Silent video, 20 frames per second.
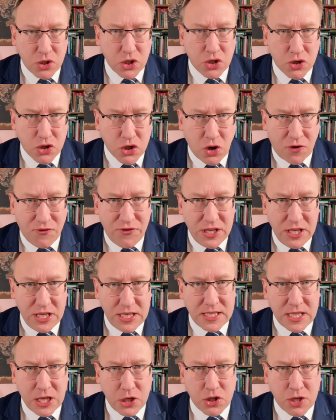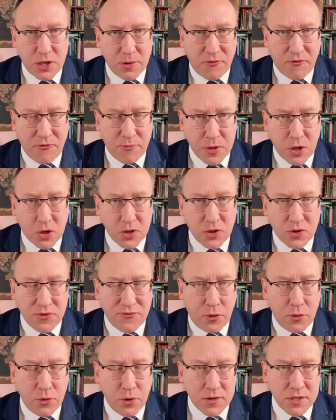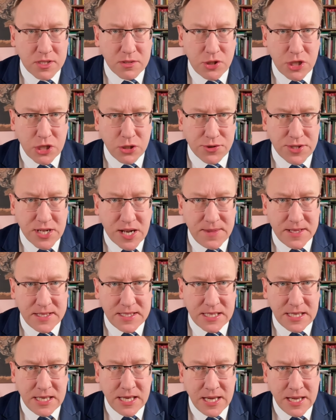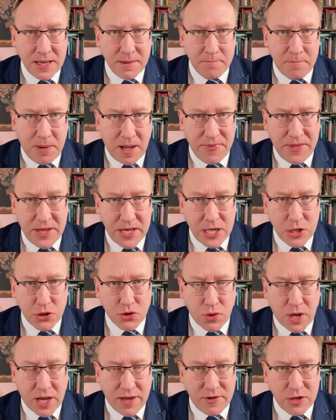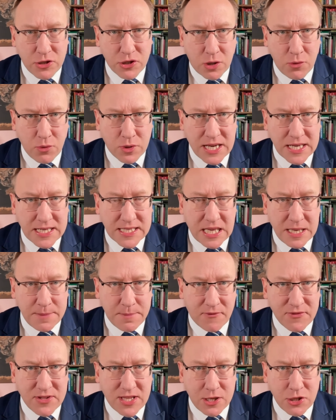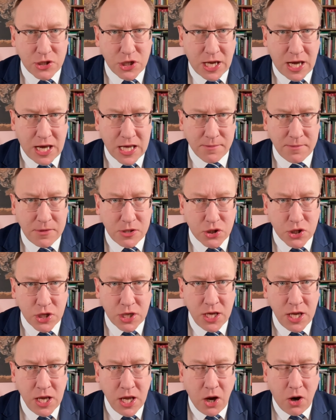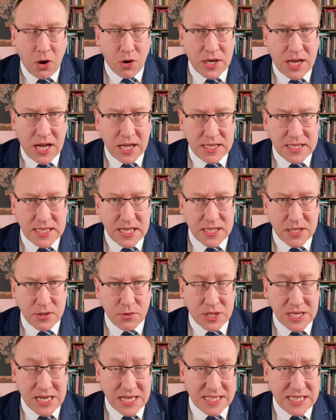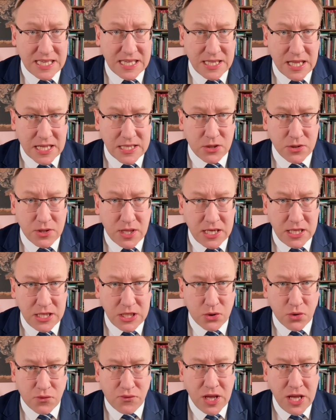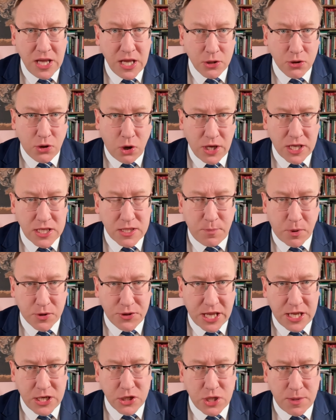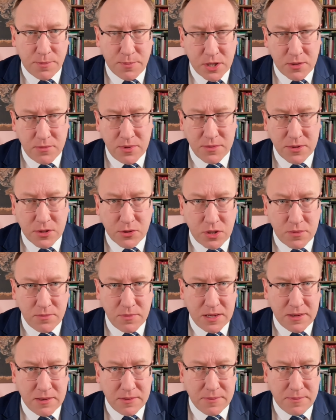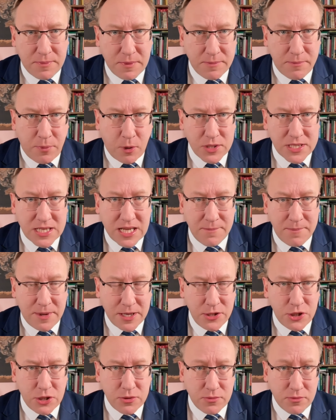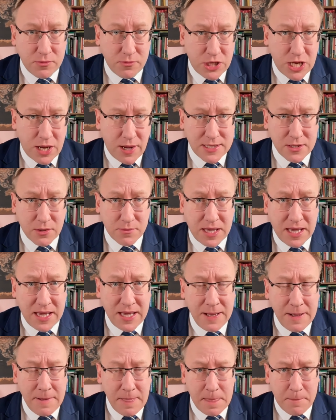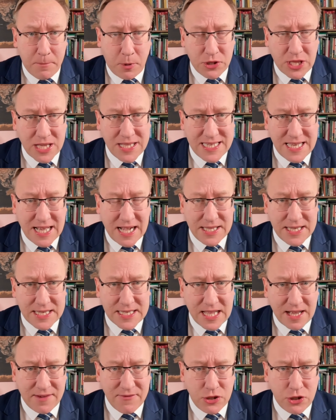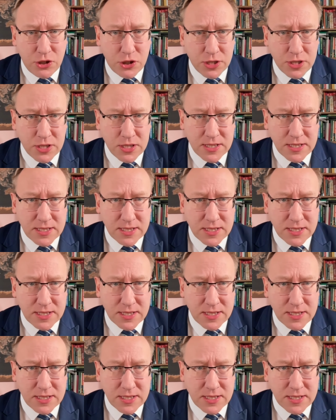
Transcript: czy szowinistycznym, wprost odwołującym się do tradycji Bandery, szuchewicza Ukraińskiej Powstańczej Armii czy Organizacji Ukraińskich Nacjonalistów. To jest potężny problem, z którym Polska będzie musiała sobie potencjalnie stawić, e, e,